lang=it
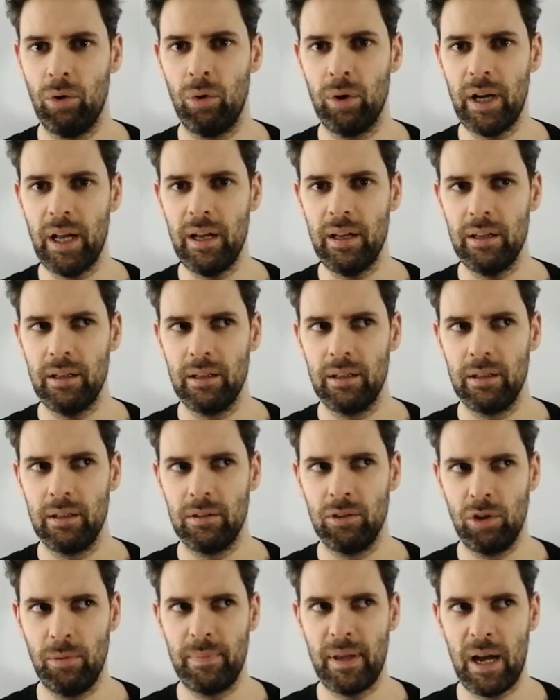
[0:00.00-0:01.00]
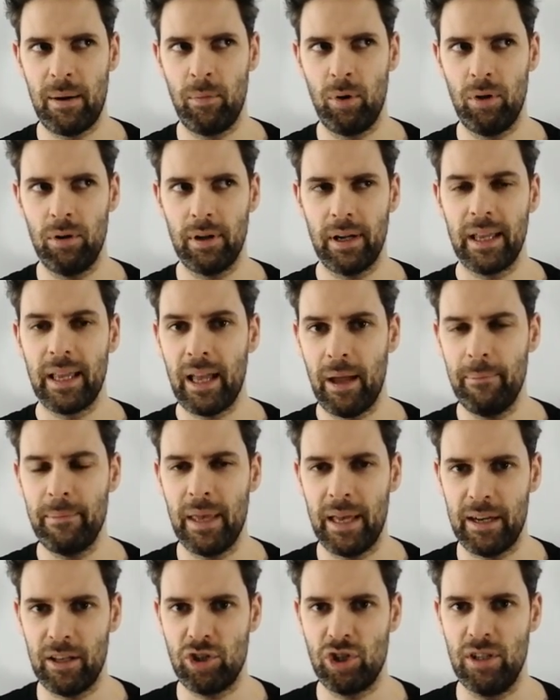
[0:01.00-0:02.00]
Ora dobbiamo
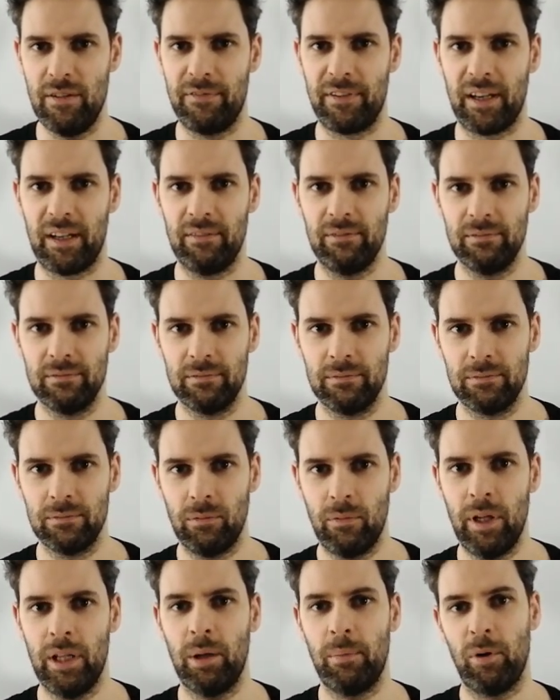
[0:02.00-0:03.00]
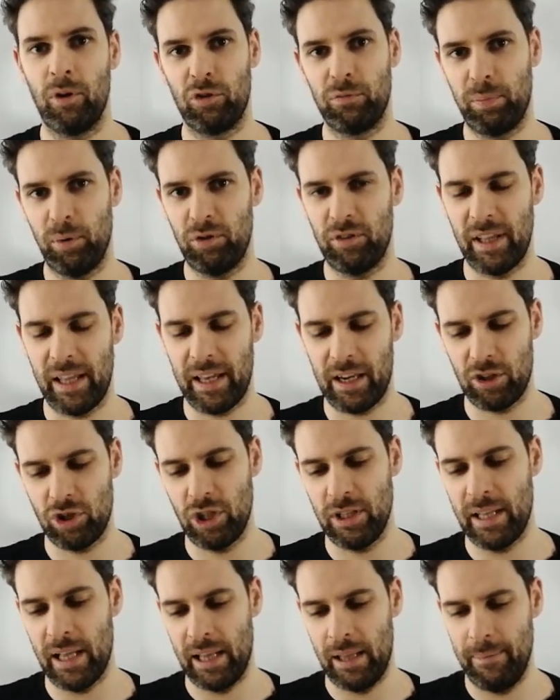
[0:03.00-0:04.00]
cambiare cifra, quindi dobbiamo
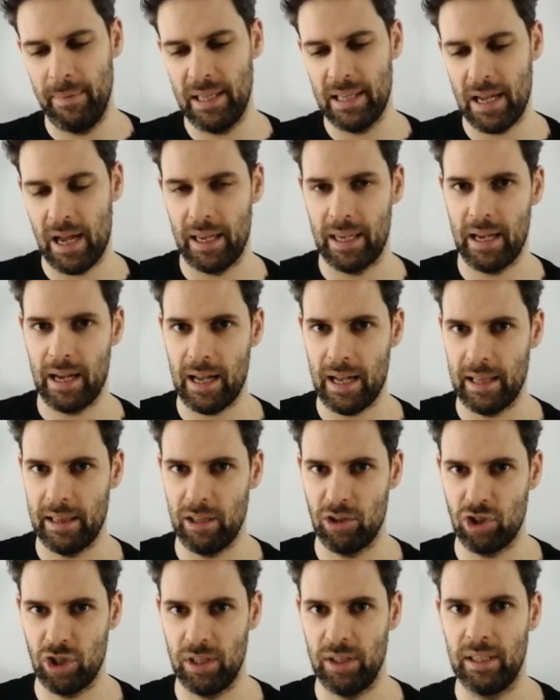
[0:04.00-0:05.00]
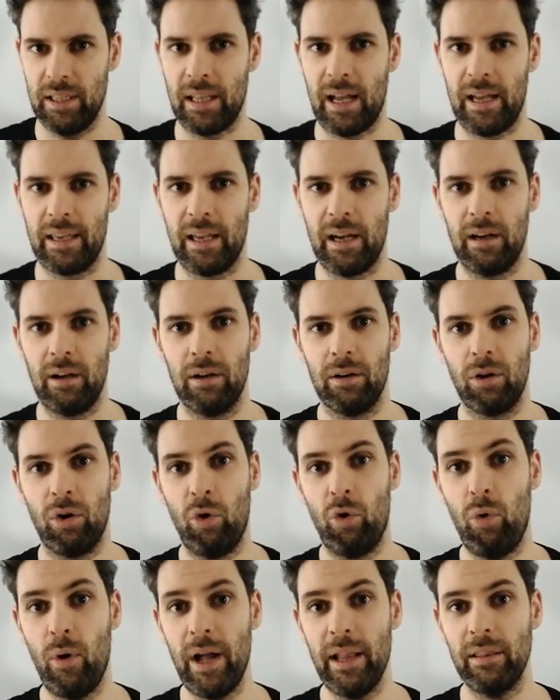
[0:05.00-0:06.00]
spostarci dalle migliaia alle centinaia.
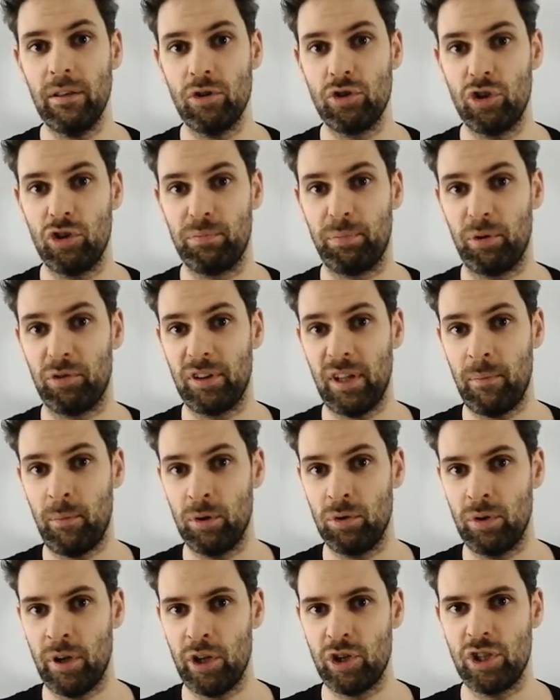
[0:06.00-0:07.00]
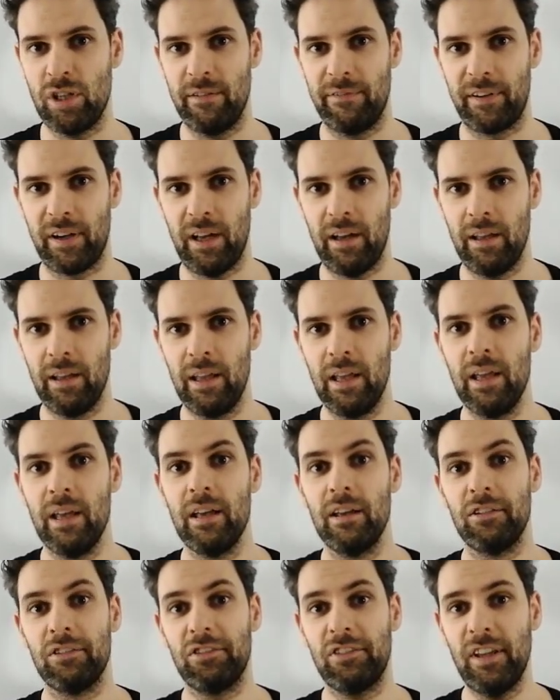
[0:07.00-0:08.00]
Quando ci spostiamo di una cifra,
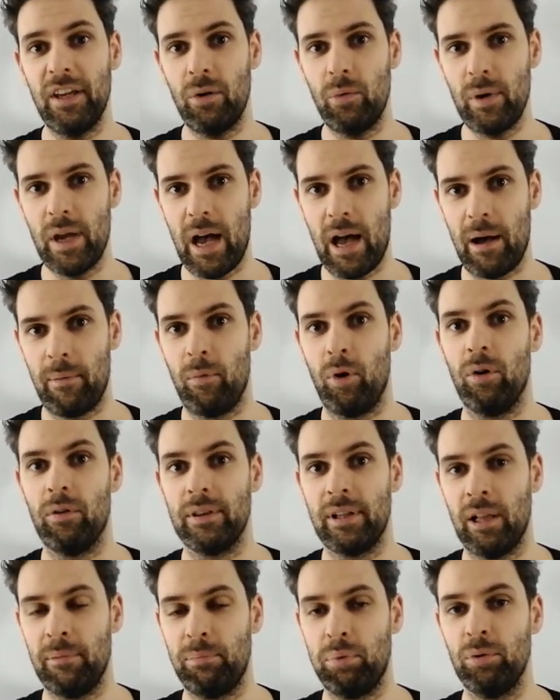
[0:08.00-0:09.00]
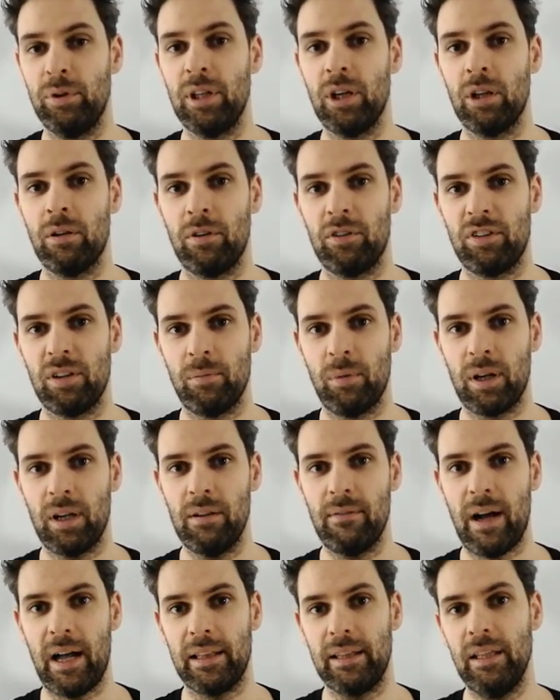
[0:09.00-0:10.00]
seguiamo dal puntino dove siamo
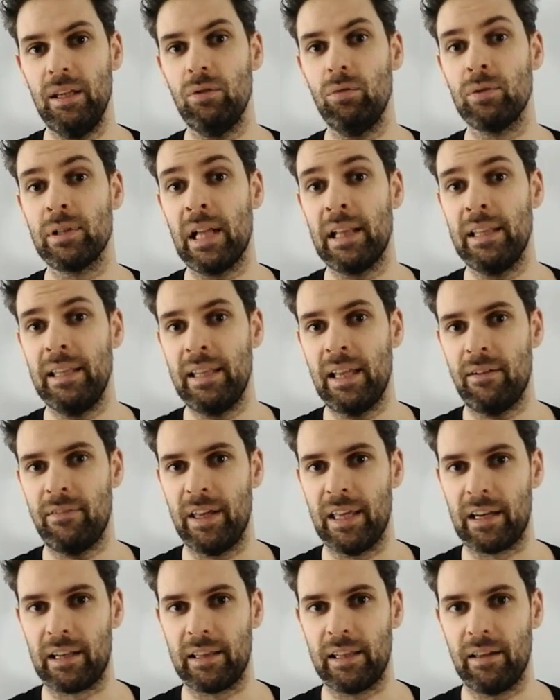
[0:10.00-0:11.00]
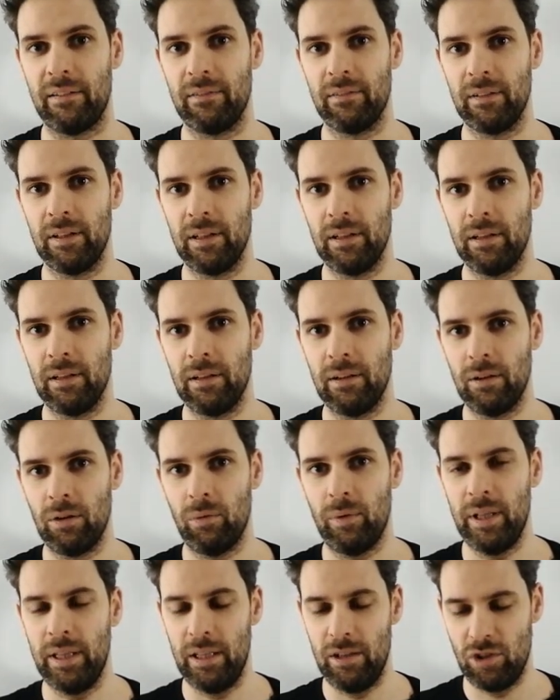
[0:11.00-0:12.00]
arrivati una linea verde.
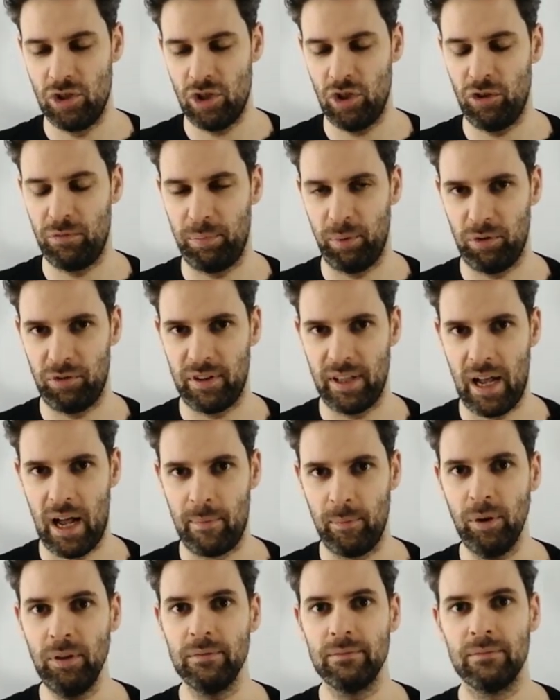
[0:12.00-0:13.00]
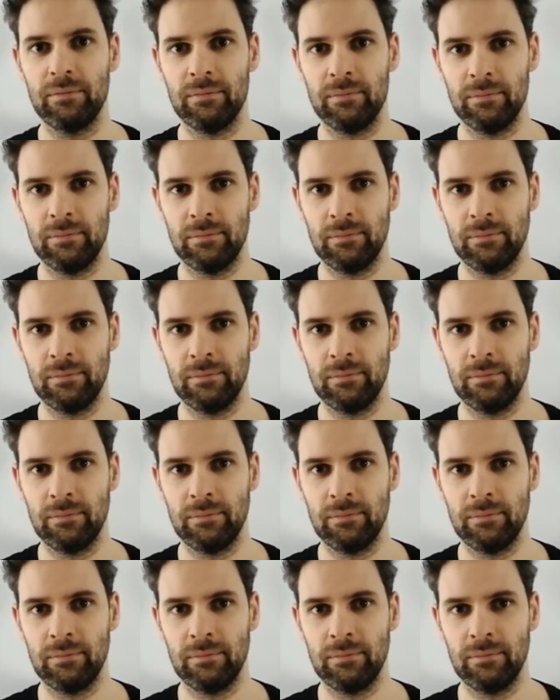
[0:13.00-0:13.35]
Quindi ci spostiamo.